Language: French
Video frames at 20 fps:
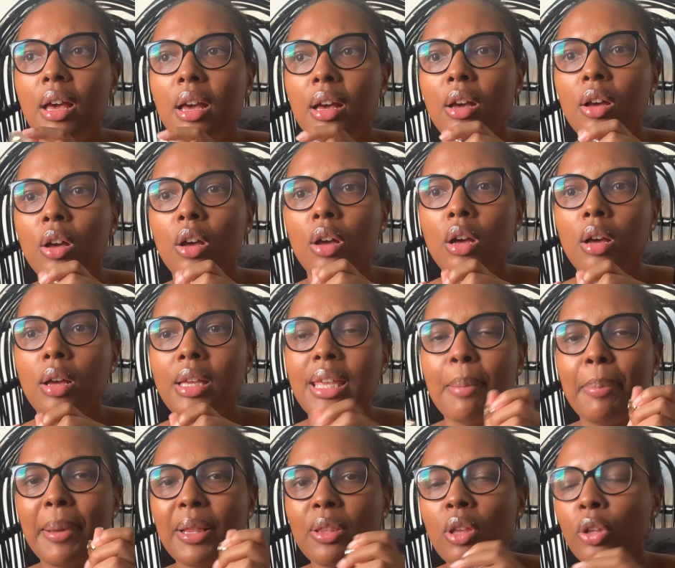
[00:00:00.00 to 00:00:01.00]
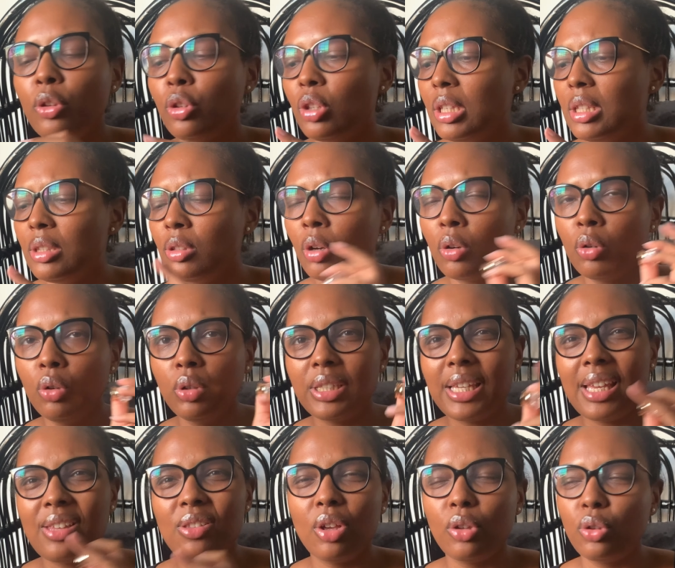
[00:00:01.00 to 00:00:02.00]
Euh, il n'y a pas de note, dans l'autre,
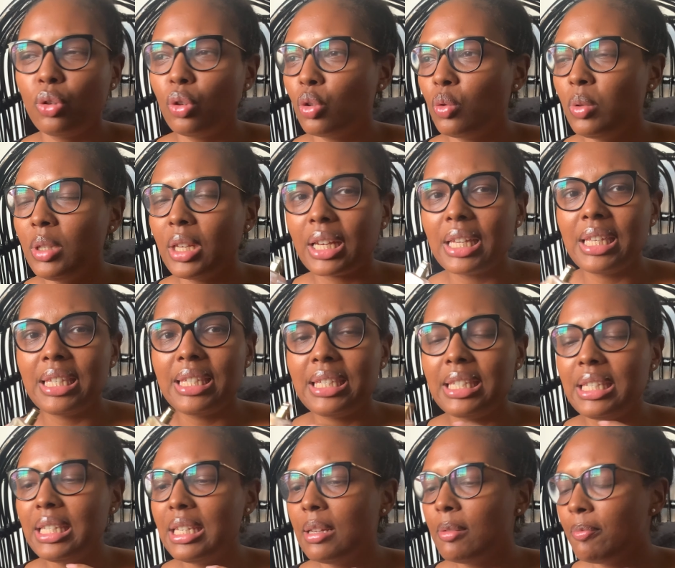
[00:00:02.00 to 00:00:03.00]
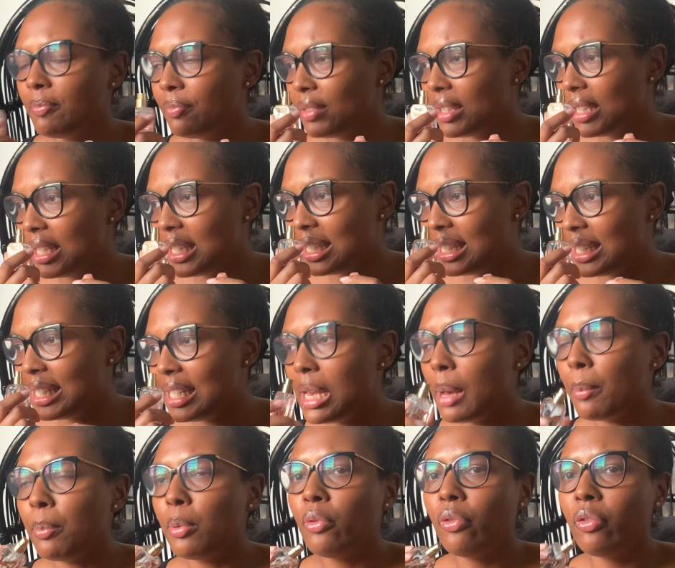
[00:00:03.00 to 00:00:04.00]
il y a une note de cuir. Ici, c'est un
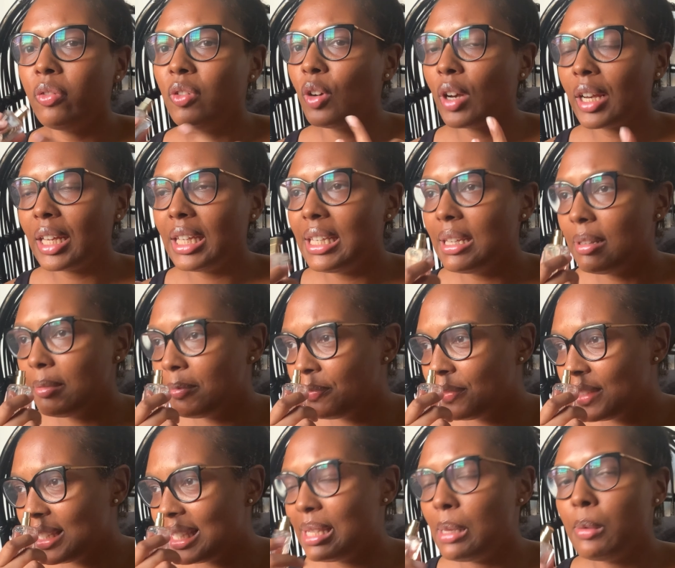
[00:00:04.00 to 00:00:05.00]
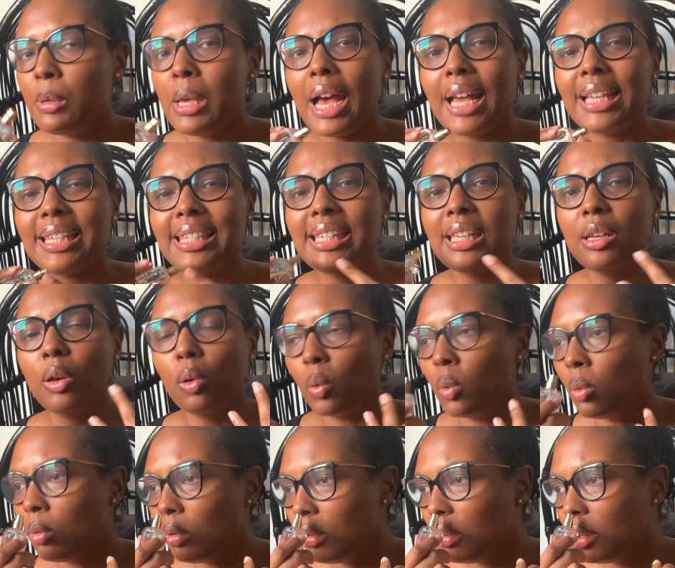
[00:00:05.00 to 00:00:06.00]
peu fleuri, c'est assez
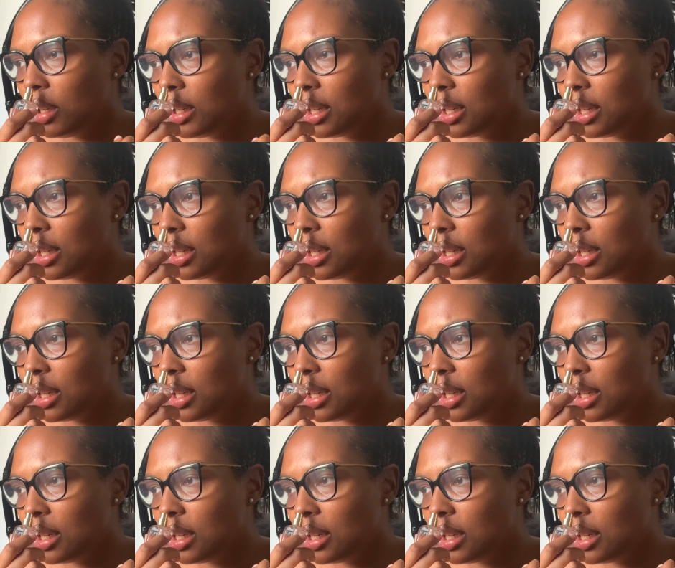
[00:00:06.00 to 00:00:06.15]
rond.